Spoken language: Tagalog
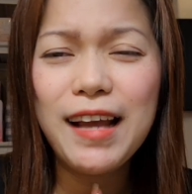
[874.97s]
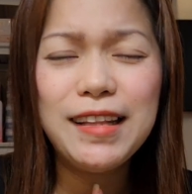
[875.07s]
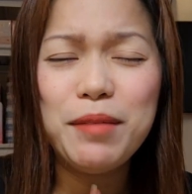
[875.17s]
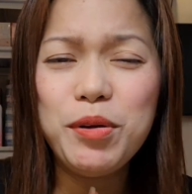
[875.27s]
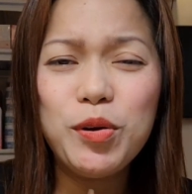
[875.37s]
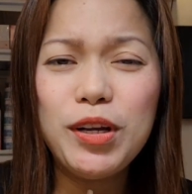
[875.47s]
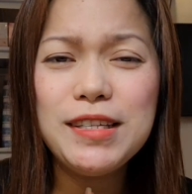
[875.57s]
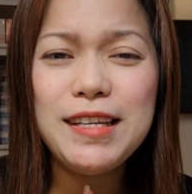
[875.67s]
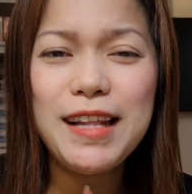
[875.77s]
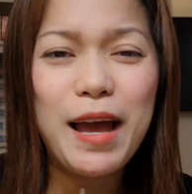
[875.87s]
Ang dami ko nang
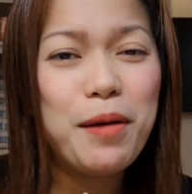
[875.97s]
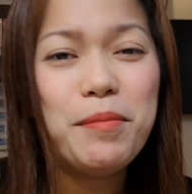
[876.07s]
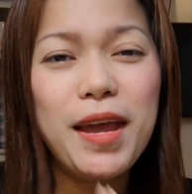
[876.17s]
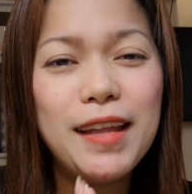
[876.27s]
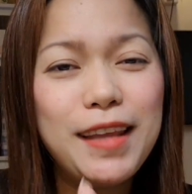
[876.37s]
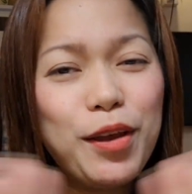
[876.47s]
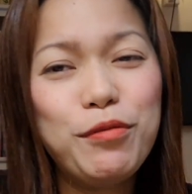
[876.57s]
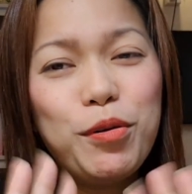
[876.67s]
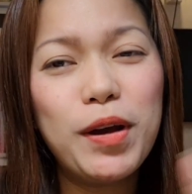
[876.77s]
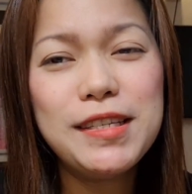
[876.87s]
sinabi. Thank you
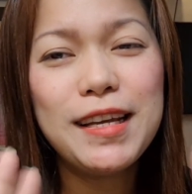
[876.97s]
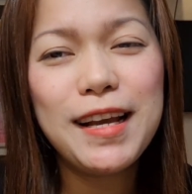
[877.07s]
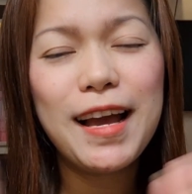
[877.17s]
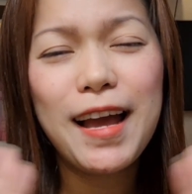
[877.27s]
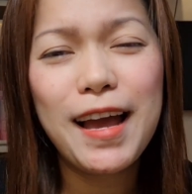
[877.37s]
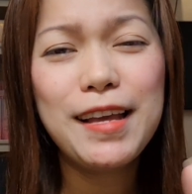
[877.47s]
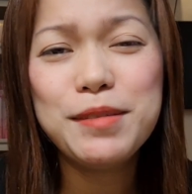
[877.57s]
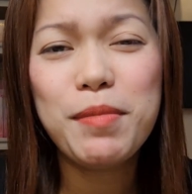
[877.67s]
for watching, guys.